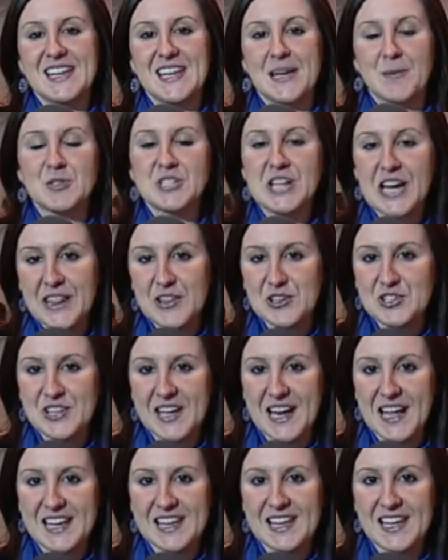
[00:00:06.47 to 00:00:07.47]
y hemos querido
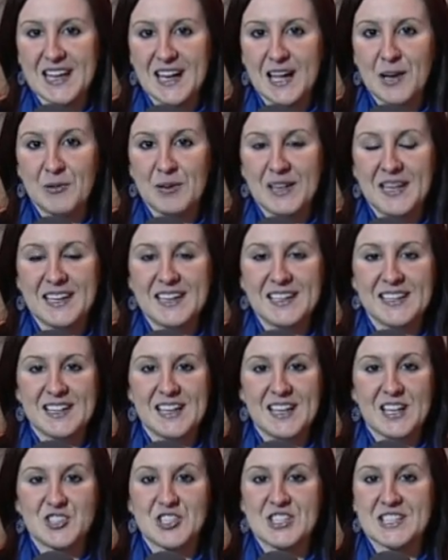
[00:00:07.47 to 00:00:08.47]
estar aquí en aula
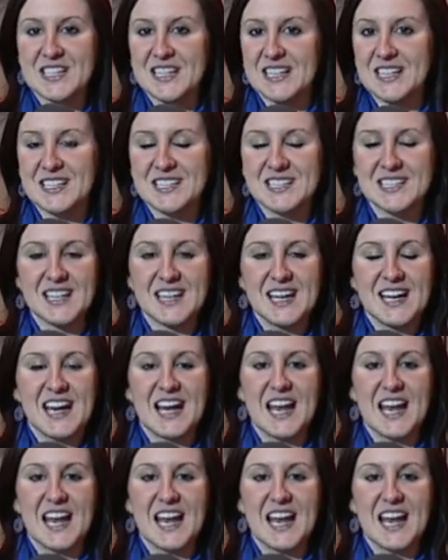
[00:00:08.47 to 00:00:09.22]
y en los skills,